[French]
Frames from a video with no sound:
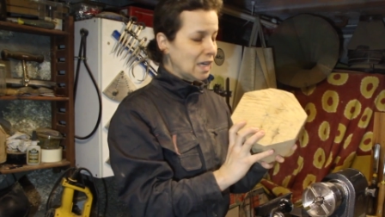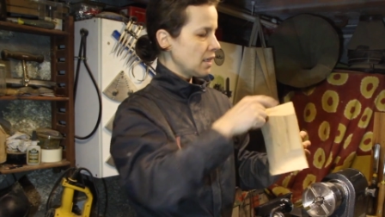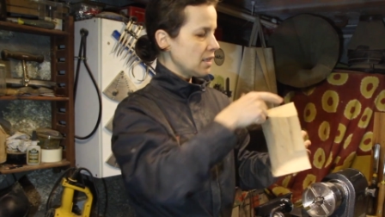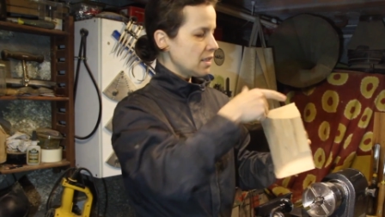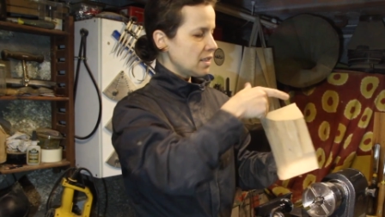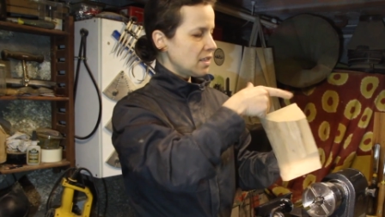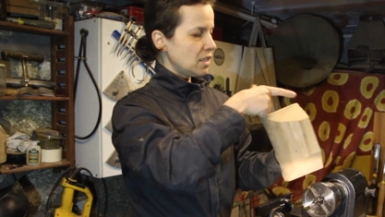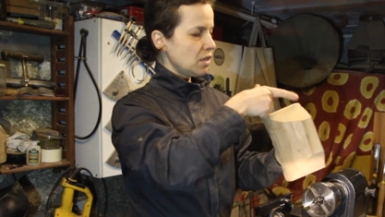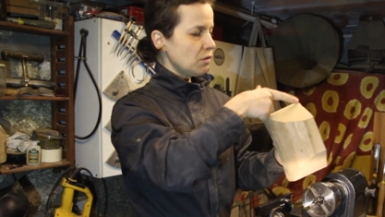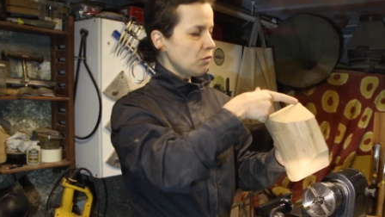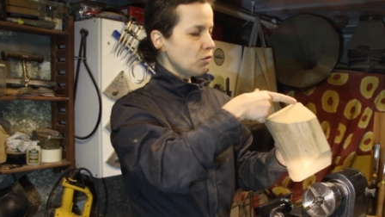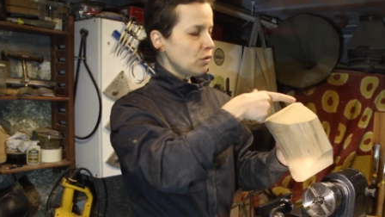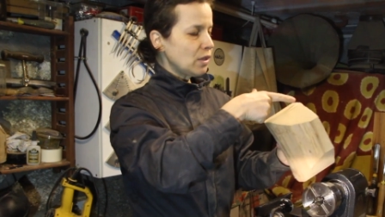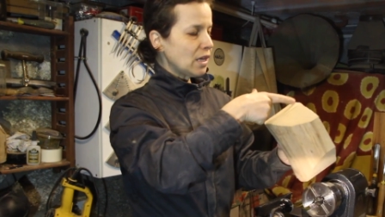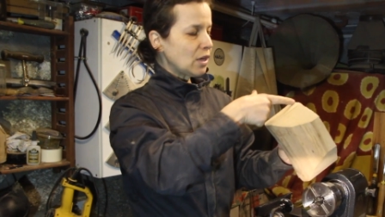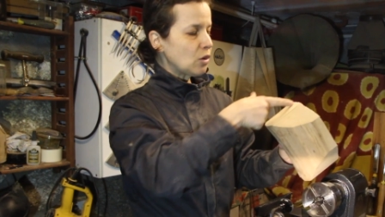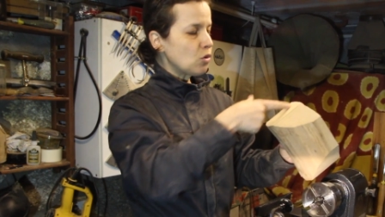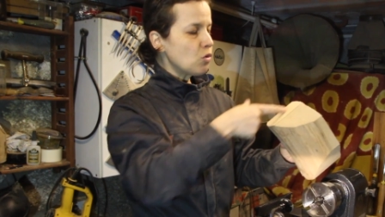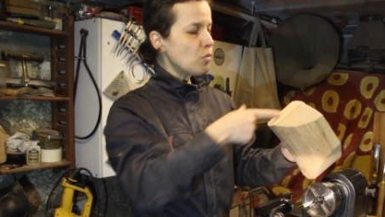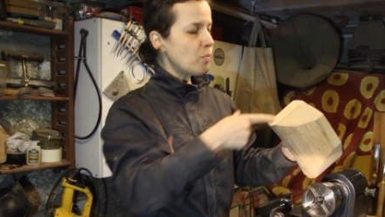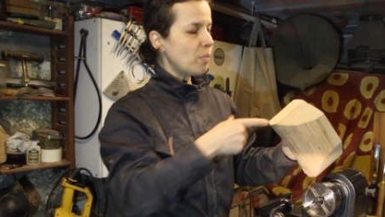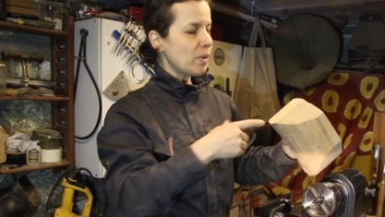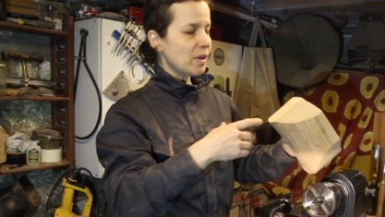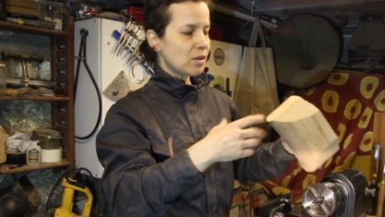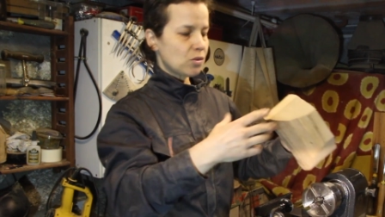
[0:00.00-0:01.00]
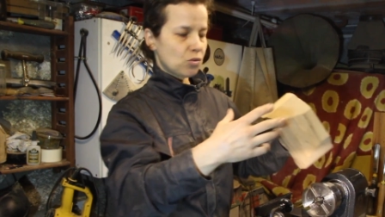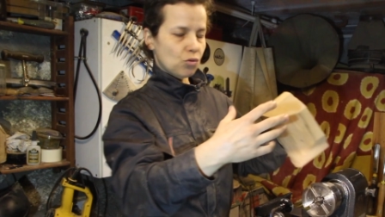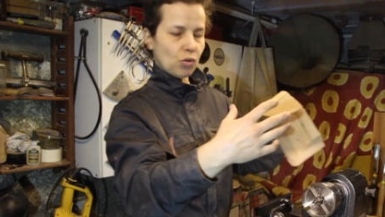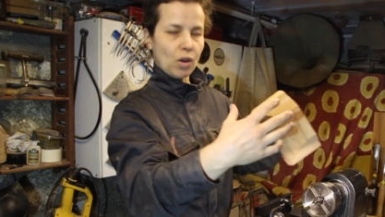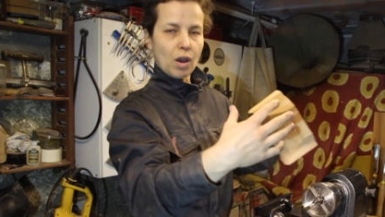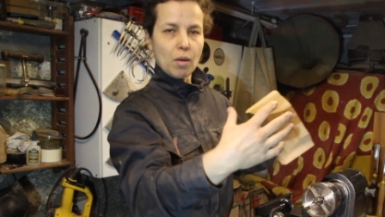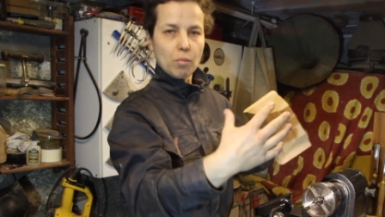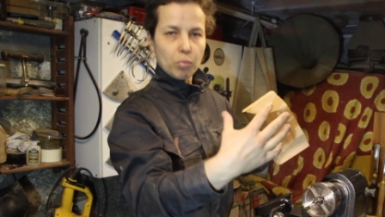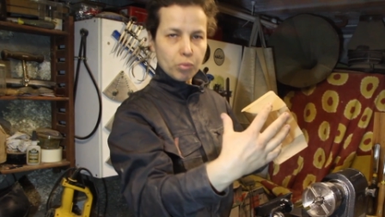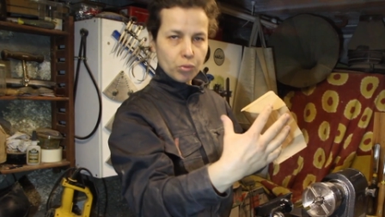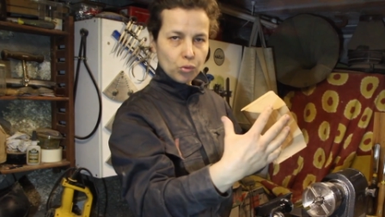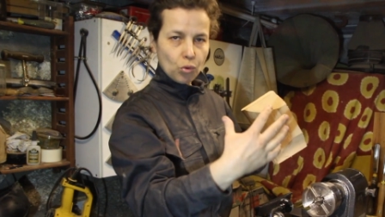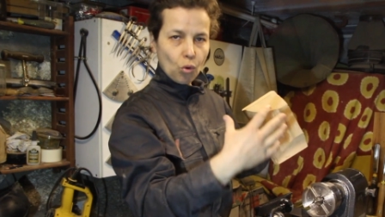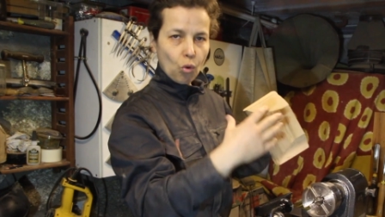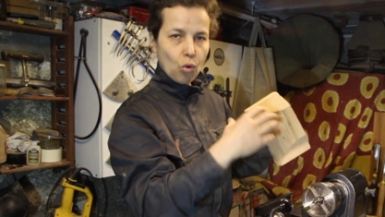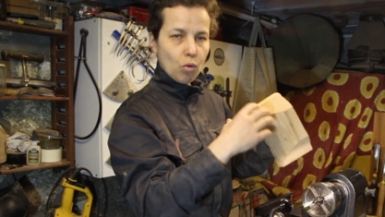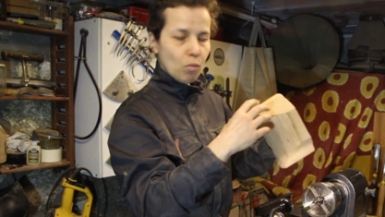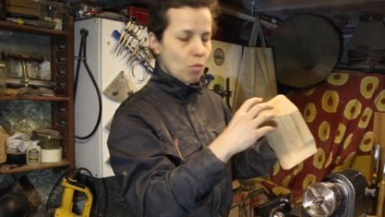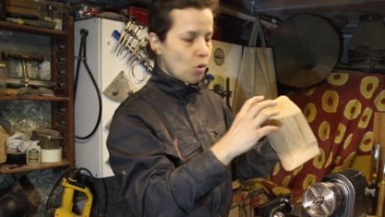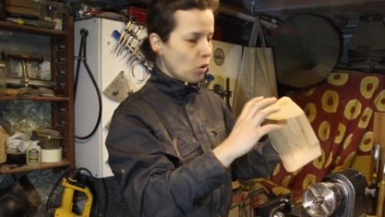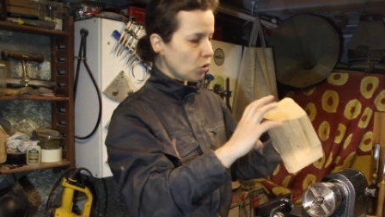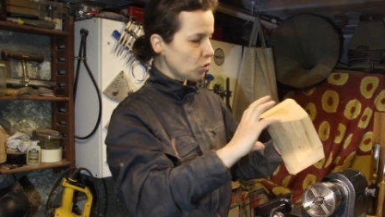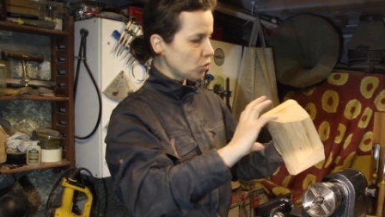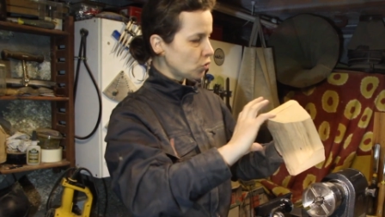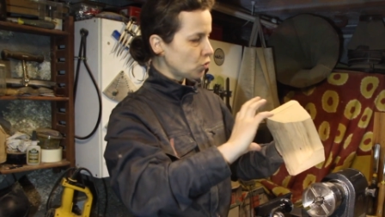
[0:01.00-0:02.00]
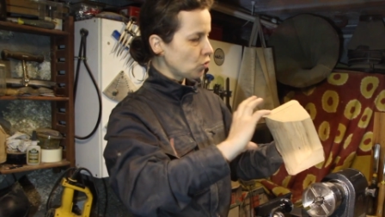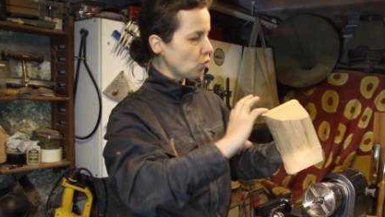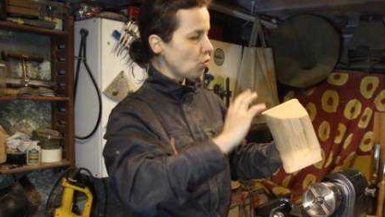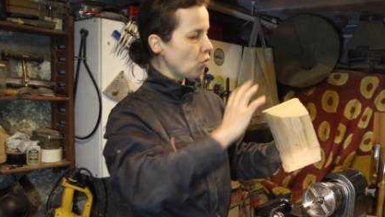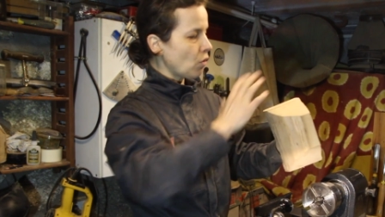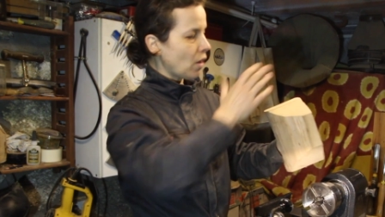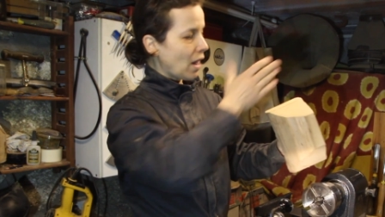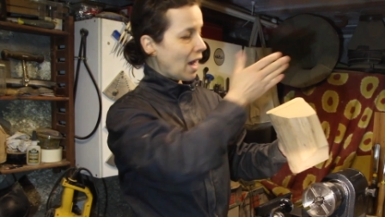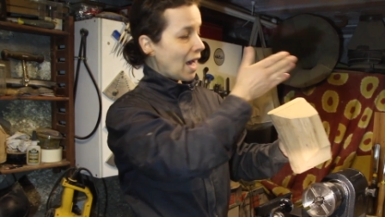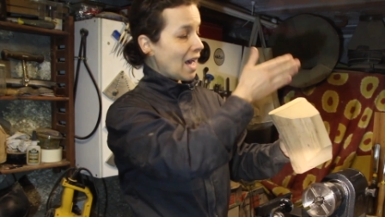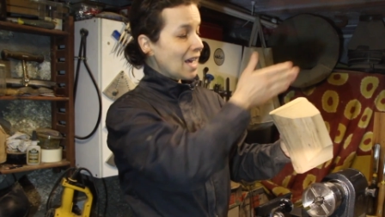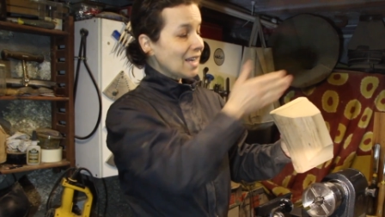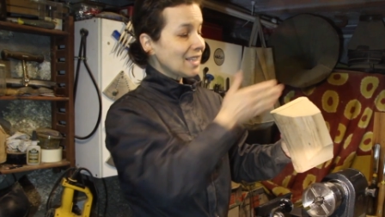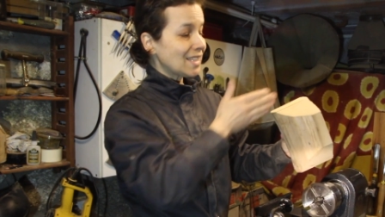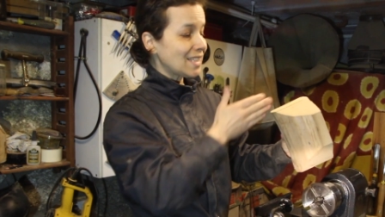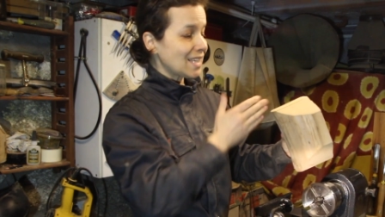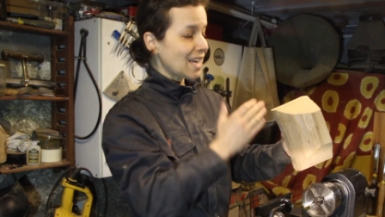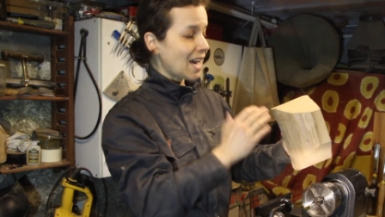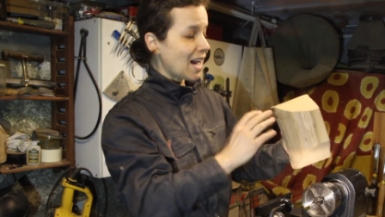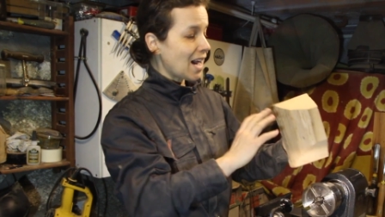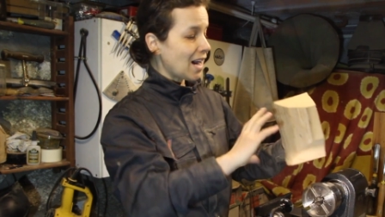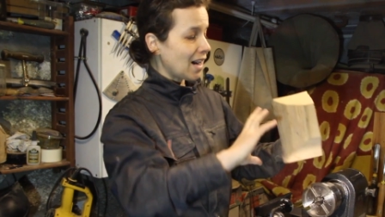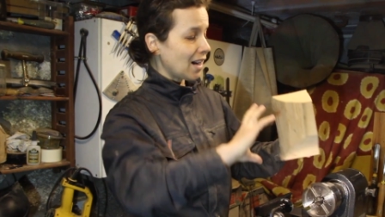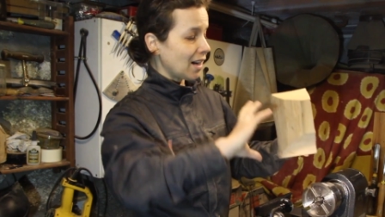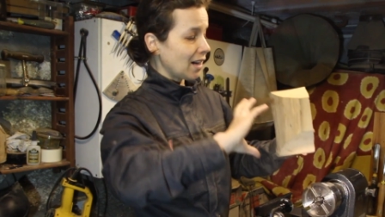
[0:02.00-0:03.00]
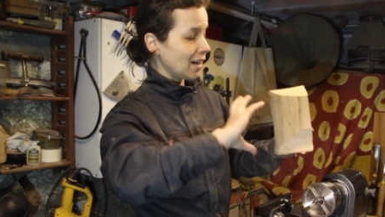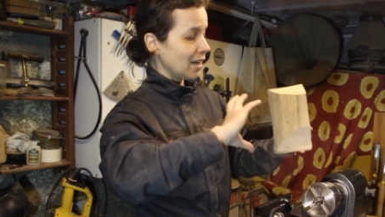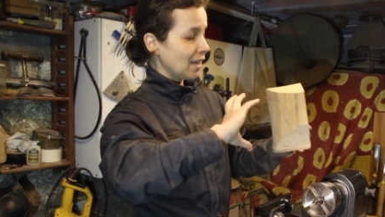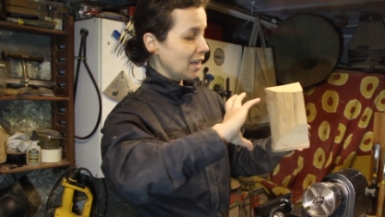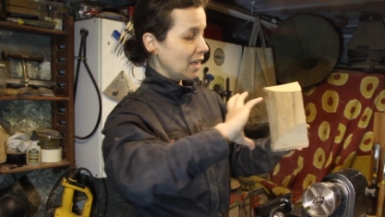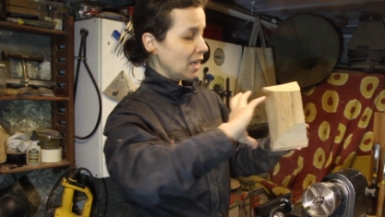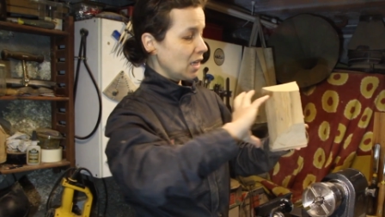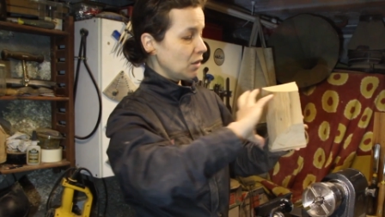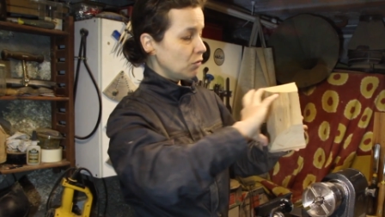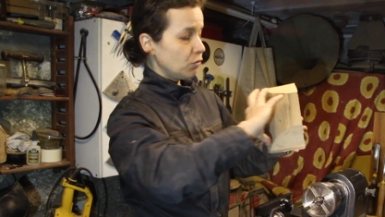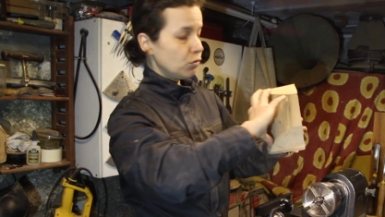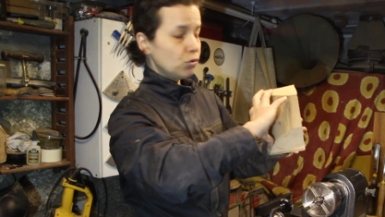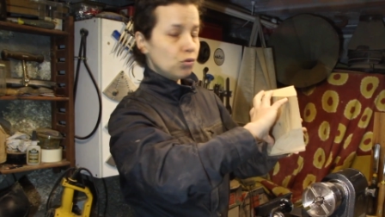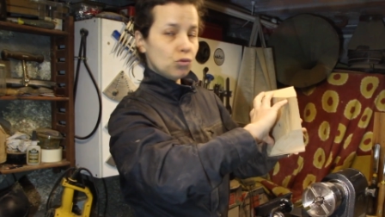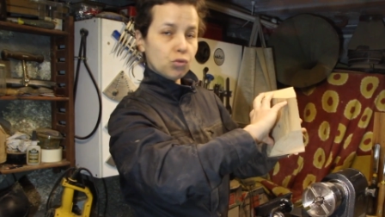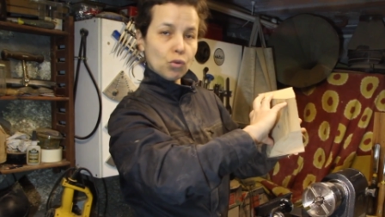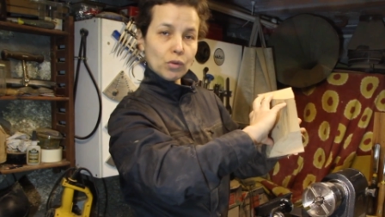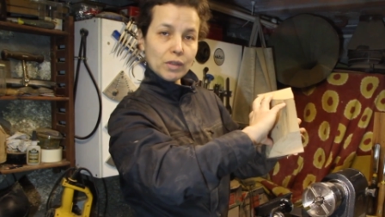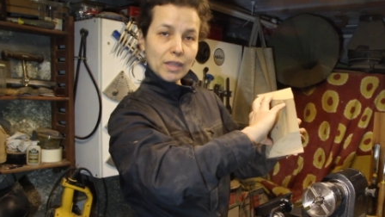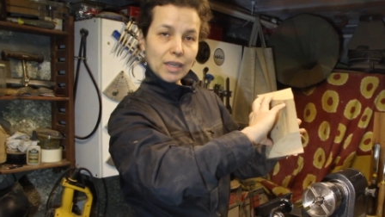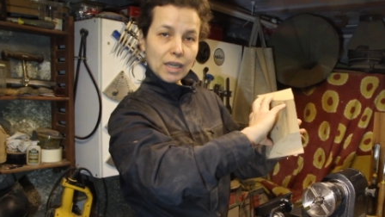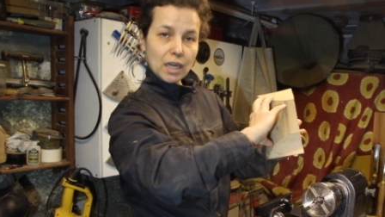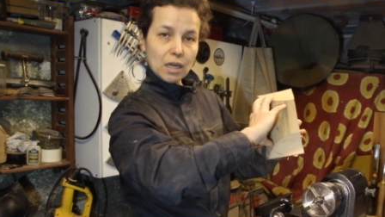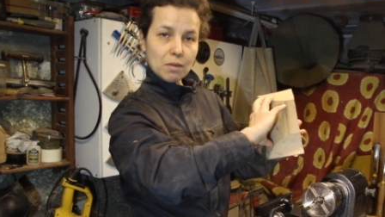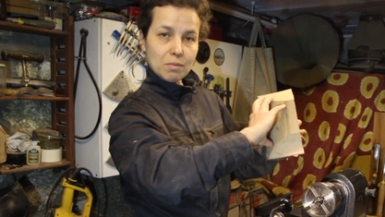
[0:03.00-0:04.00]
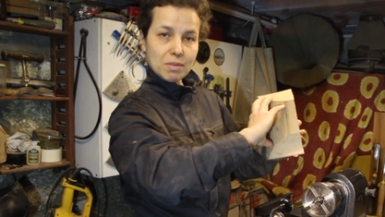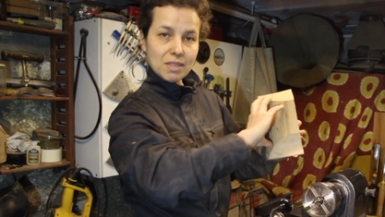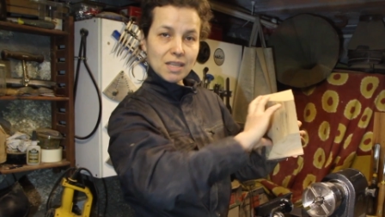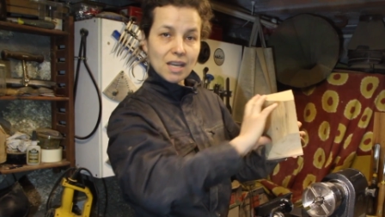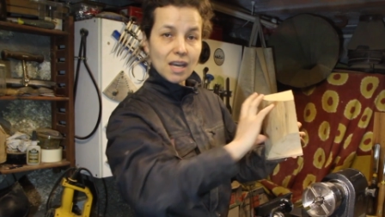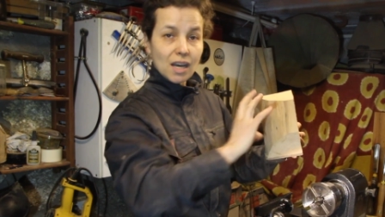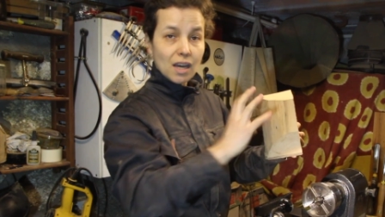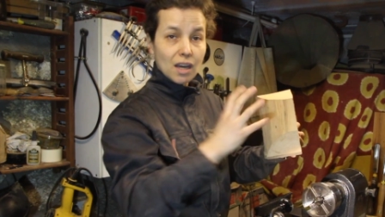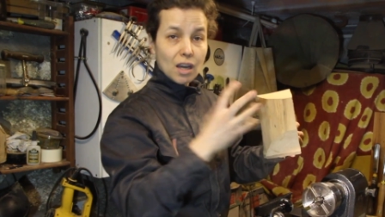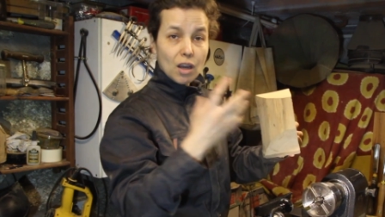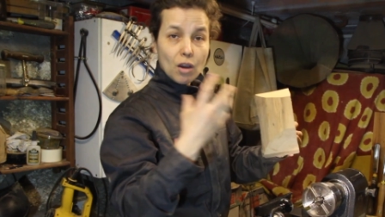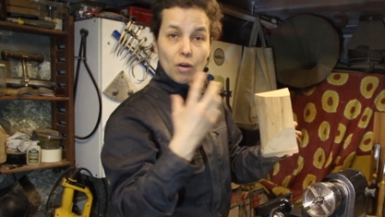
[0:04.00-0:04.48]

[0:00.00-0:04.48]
Si vous découpez sur un plus gros morceau un quart et que vous tournez comme ça,